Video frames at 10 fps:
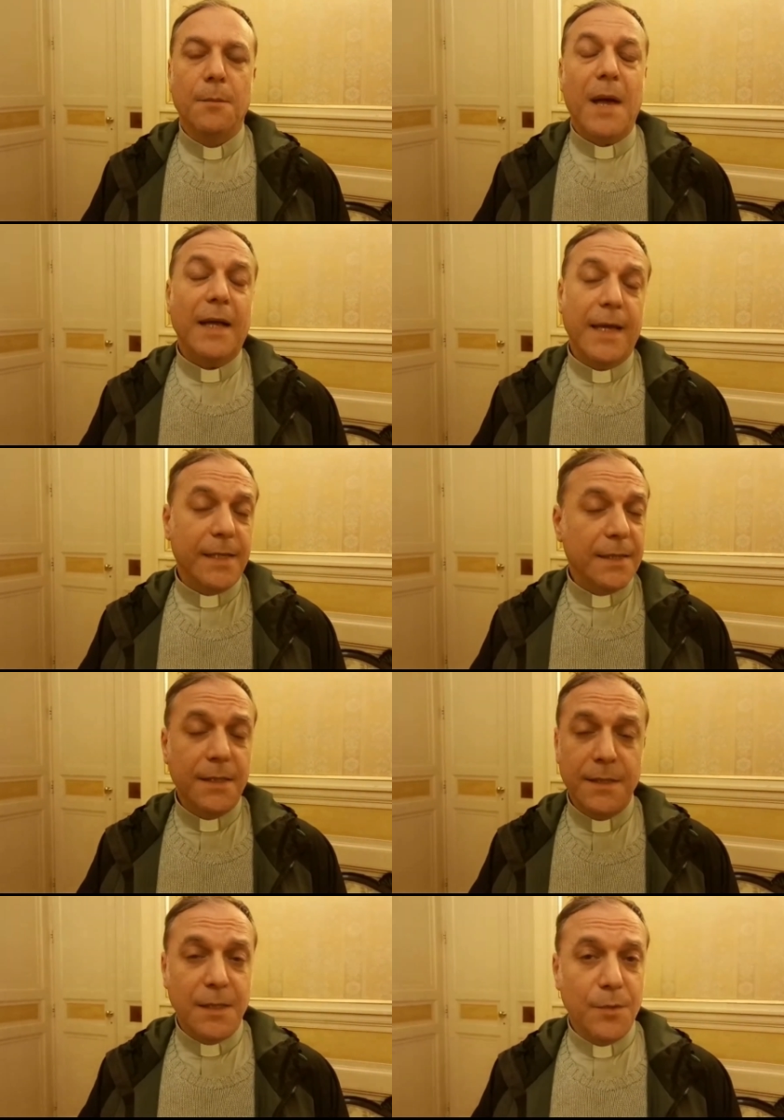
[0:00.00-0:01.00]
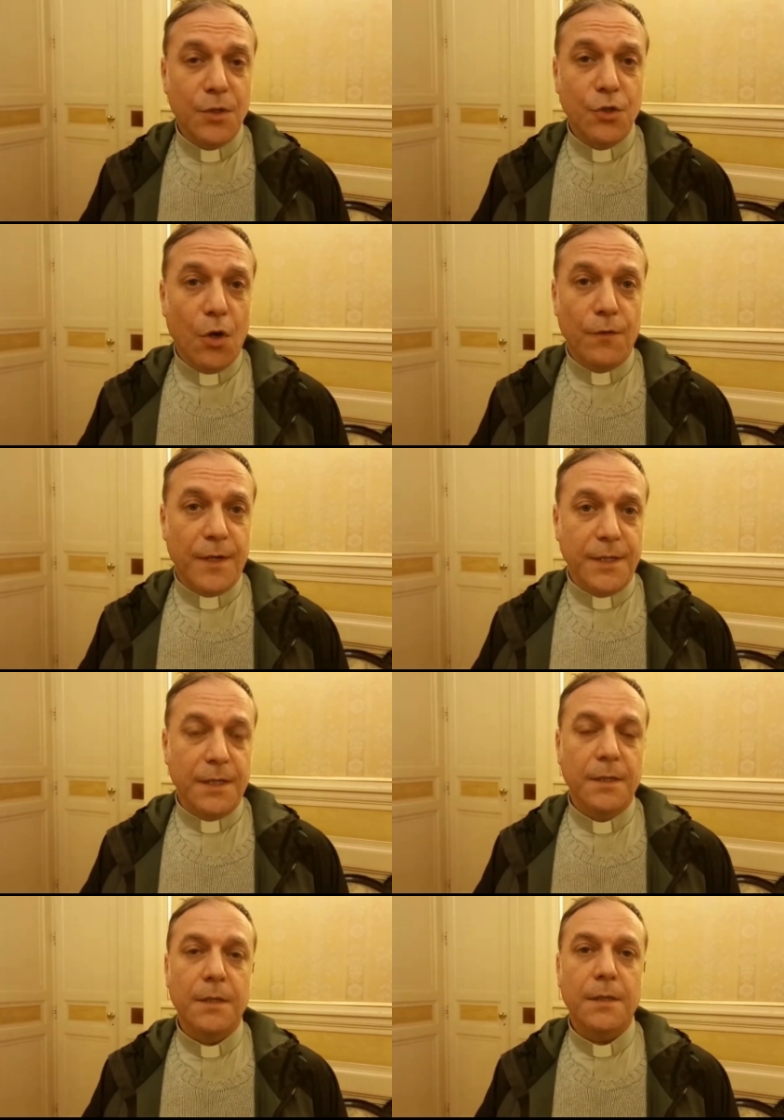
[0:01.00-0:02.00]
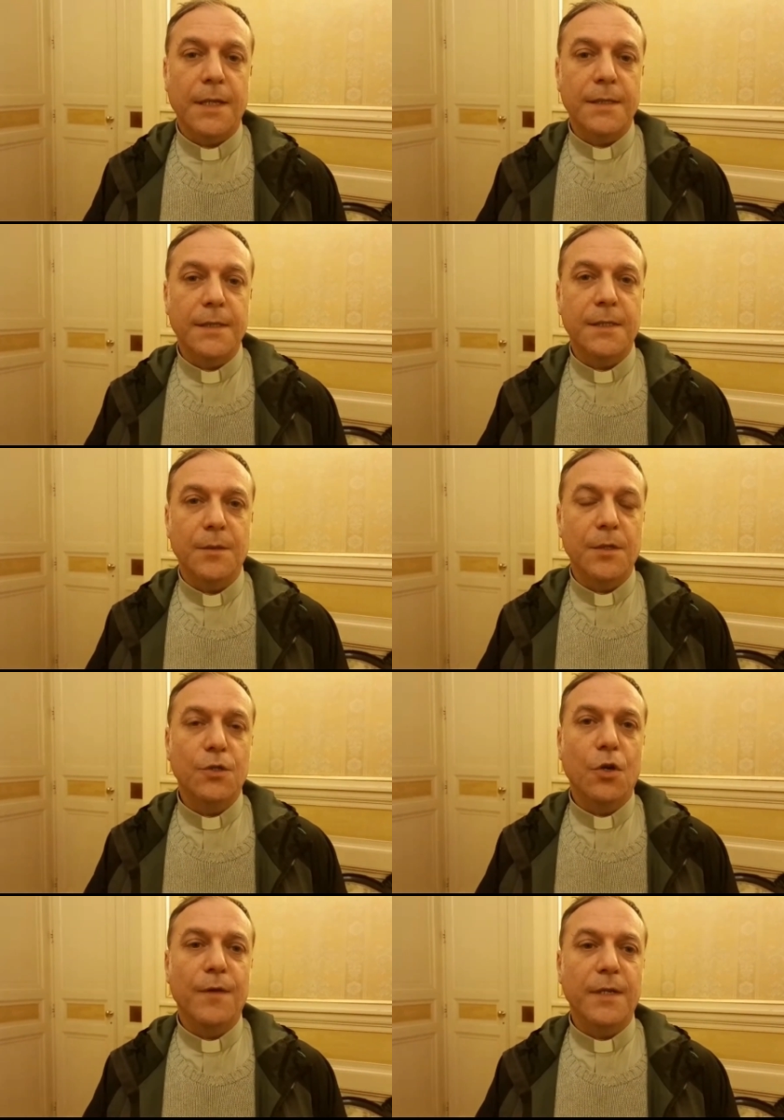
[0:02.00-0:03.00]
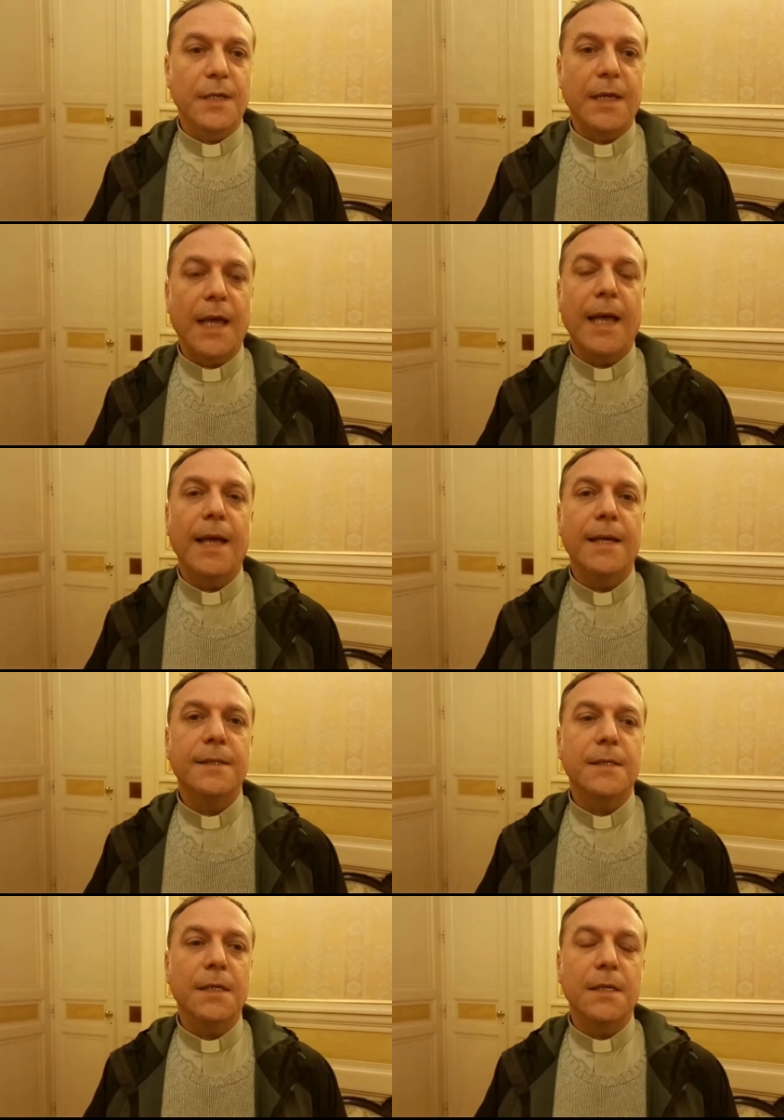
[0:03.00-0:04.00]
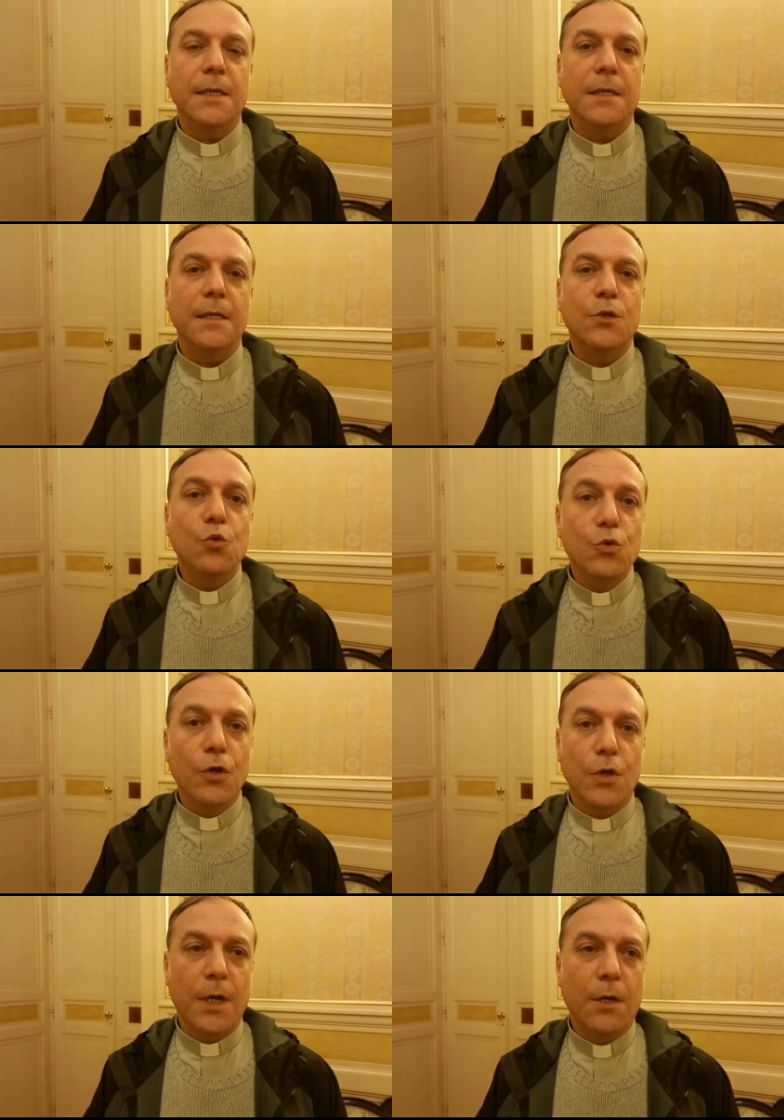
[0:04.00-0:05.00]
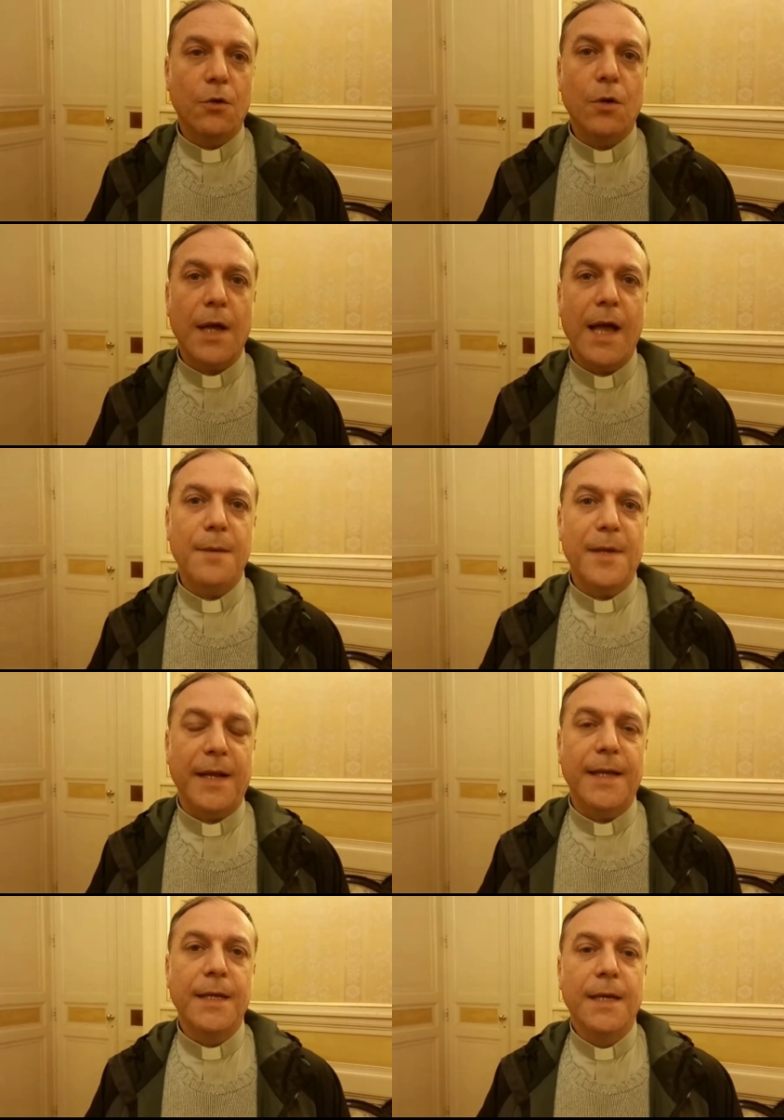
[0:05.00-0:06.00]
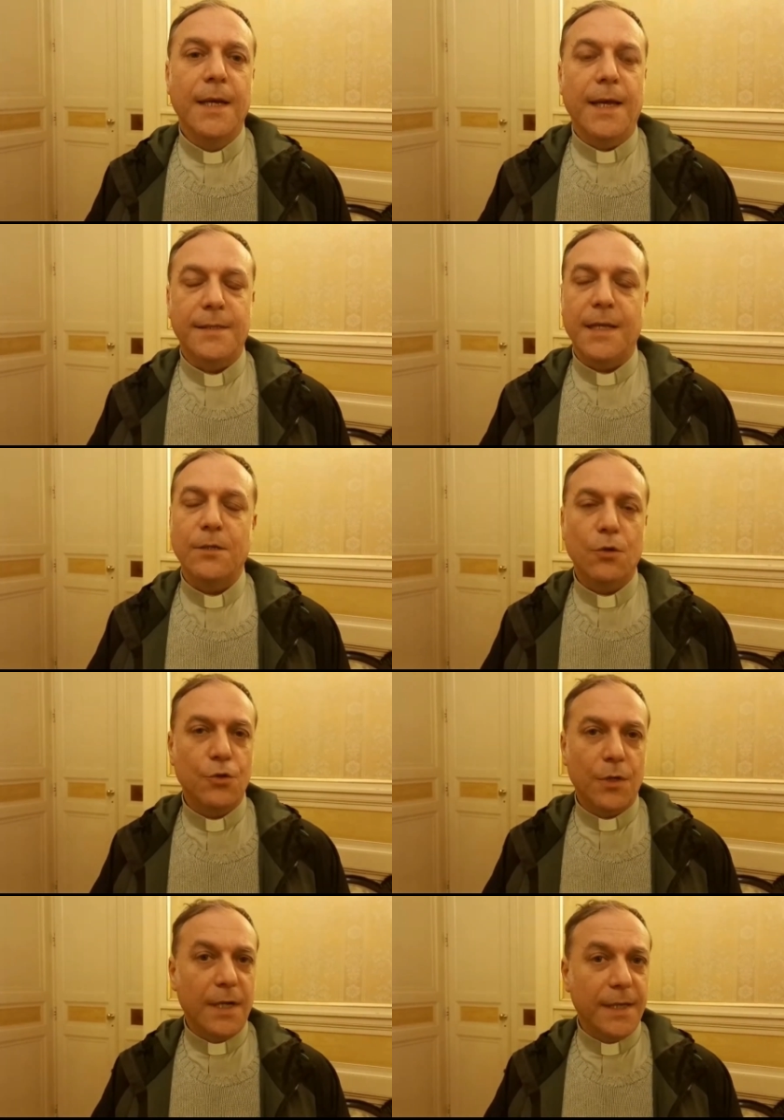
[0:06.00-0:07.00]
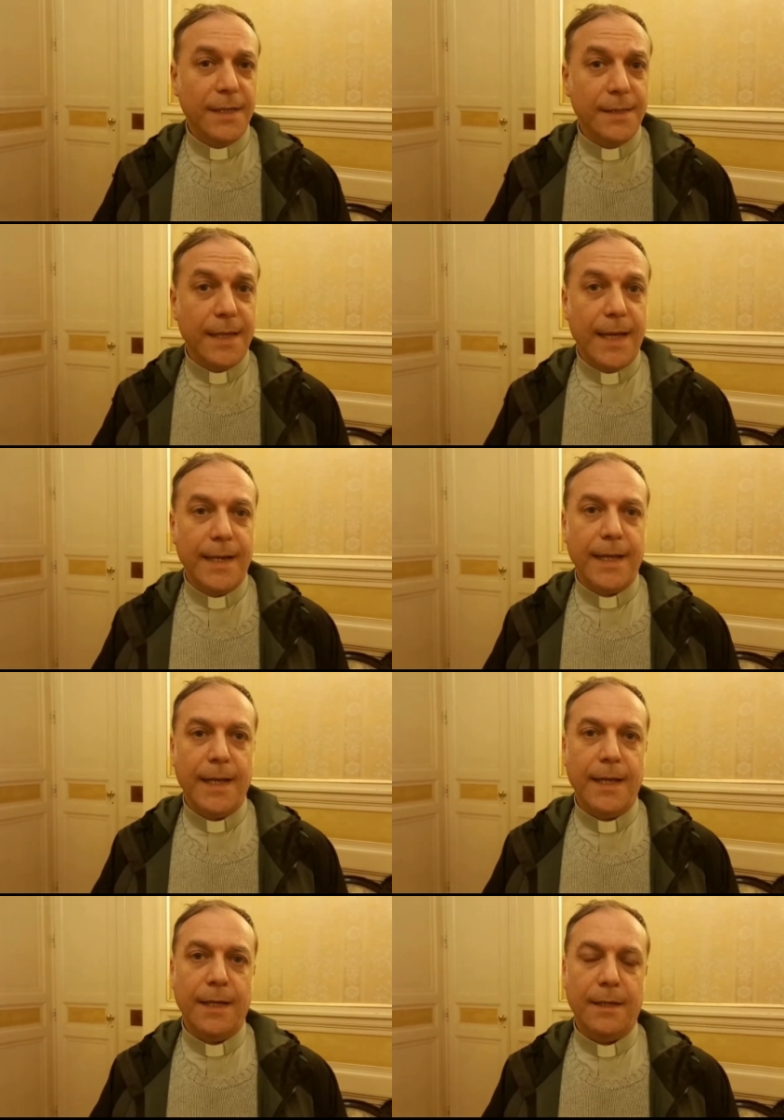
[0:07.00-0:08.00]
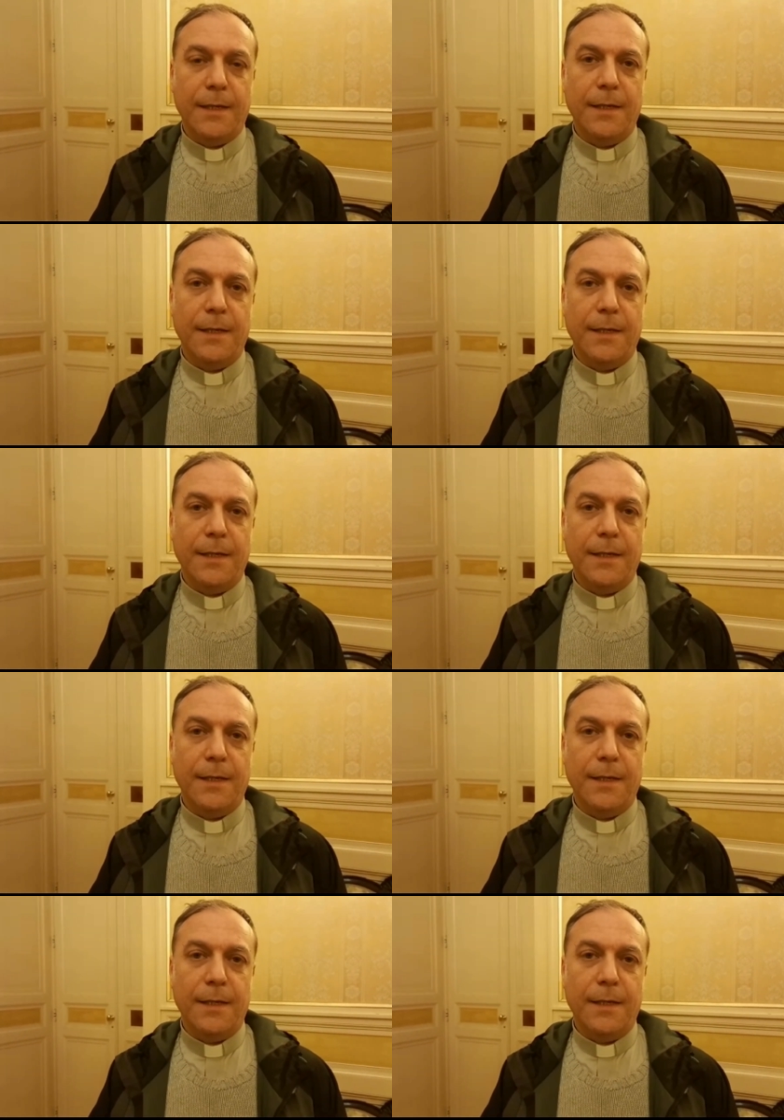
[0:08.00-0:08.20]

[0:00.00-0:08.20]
ma anche tantissimi giovani, tantissimi giovani che si chiudono nelle loro camere e stanno giornate intere